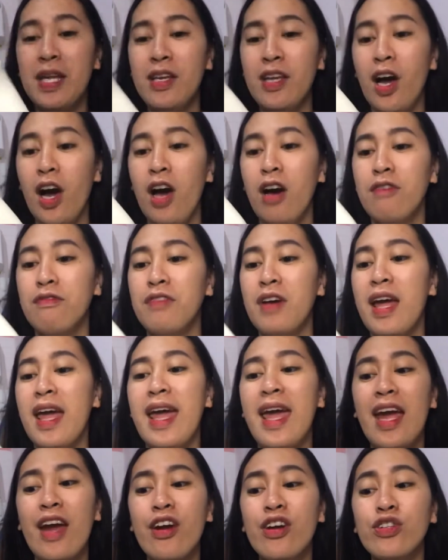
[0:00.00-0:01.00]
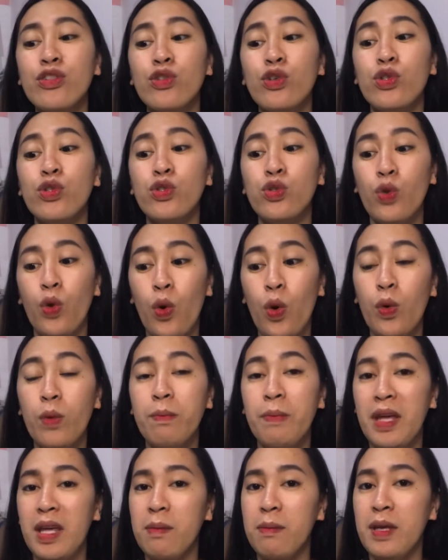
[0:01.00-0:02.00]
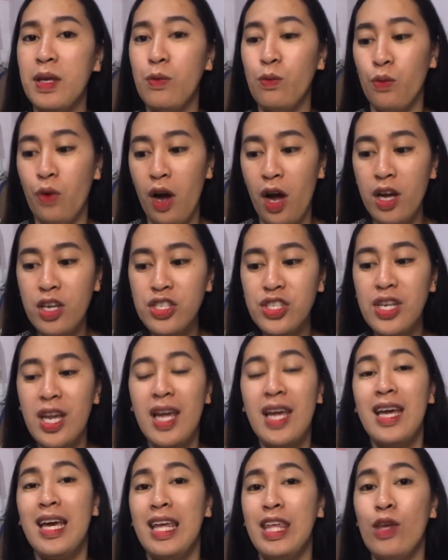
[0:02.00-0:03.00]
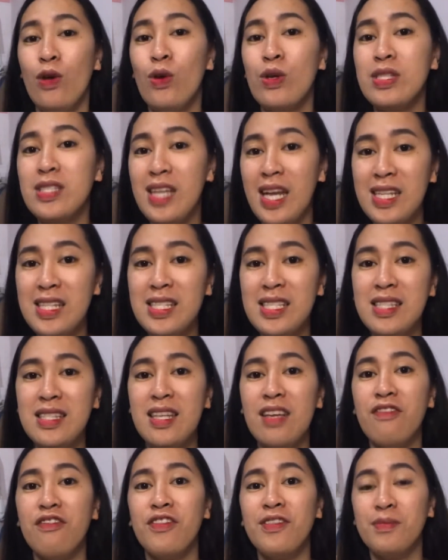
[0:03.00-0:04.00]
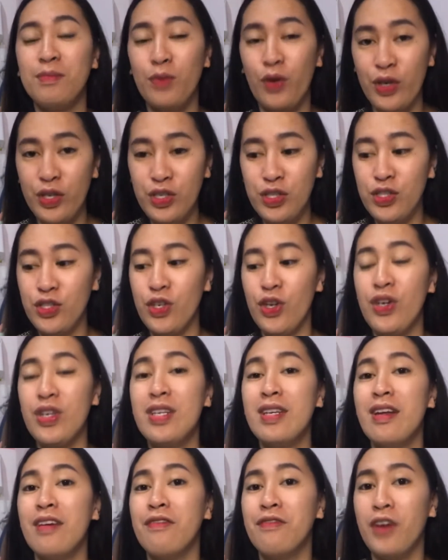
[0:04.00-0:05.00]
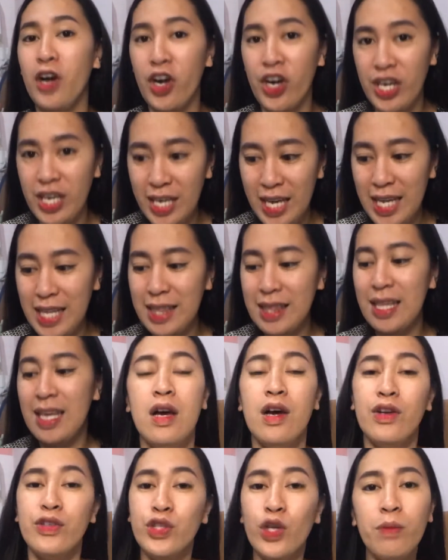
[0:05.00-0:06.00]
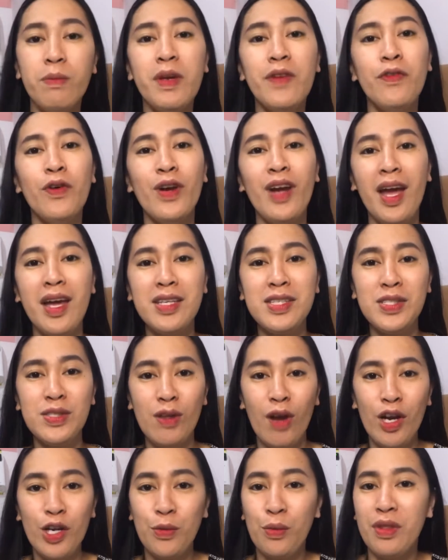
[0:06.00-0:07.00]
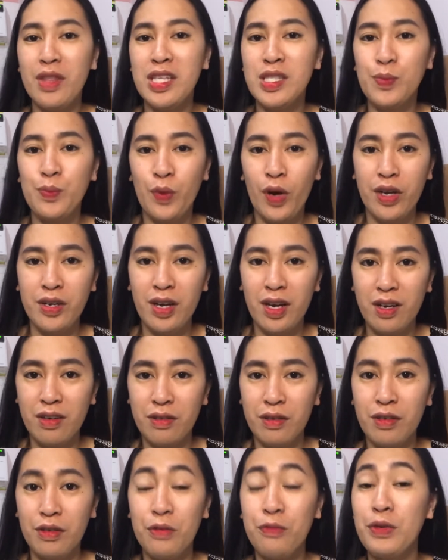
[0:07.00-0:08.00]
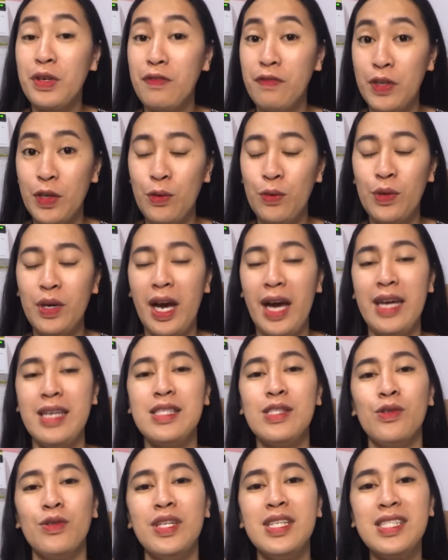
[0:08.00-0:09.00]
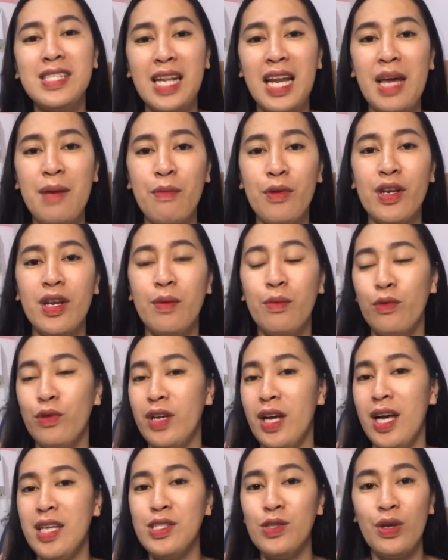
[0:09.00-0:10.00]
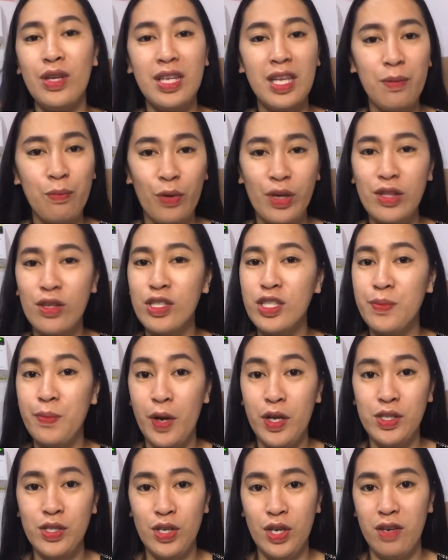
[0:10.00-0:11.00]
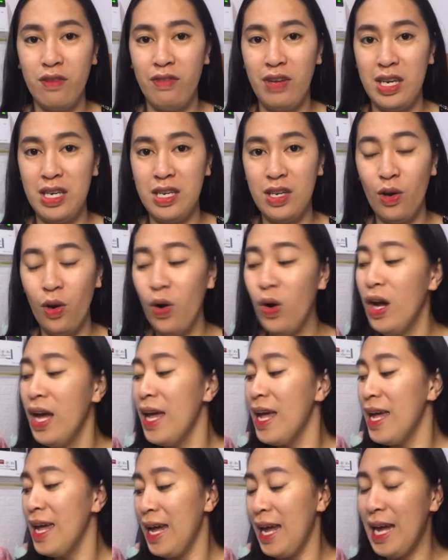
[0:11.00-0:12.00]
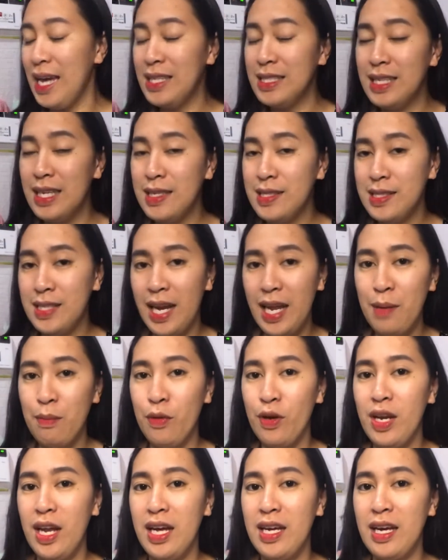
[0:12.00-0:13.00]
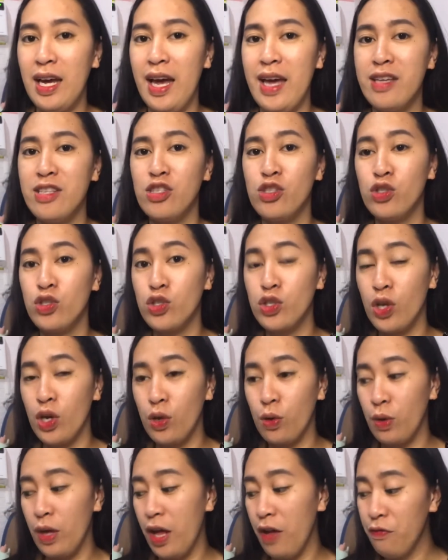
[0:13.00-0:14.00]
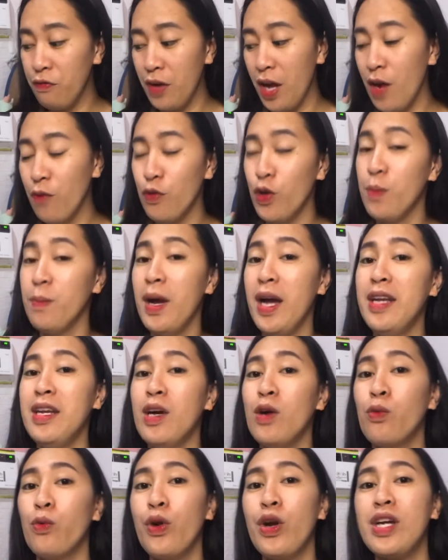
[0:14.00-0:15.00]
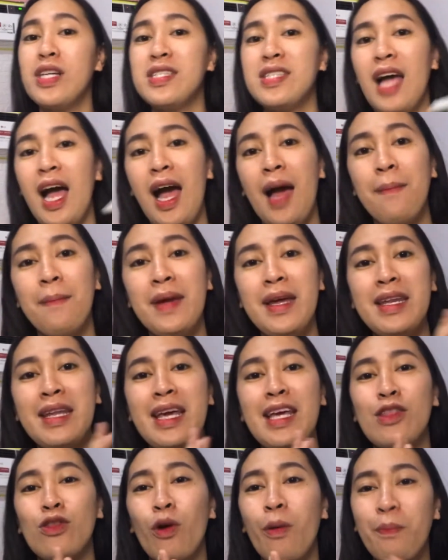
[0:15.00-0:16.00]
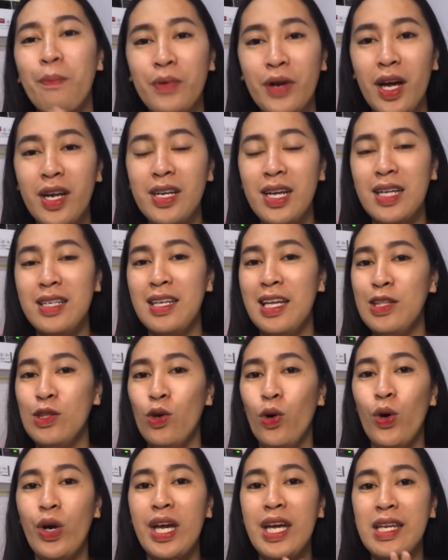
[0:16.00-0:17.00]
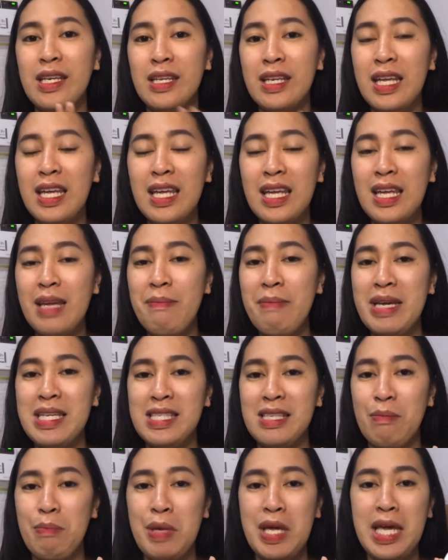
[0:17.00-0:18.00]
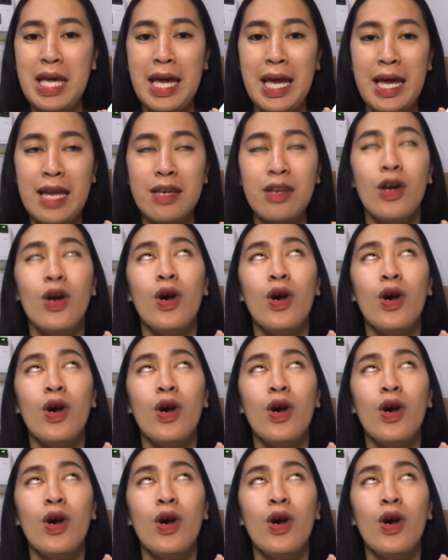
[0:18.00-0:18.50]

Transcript: Dove Hair to Toe Baby Wash, yung sensitive moisture na variant. So before I start with this product review guys, so disclaimer na muna, so hindi po ito sponsored video. And disclaimer lang guys, if ever man nag-work sa amin itong product na to, hindi ibig sabihin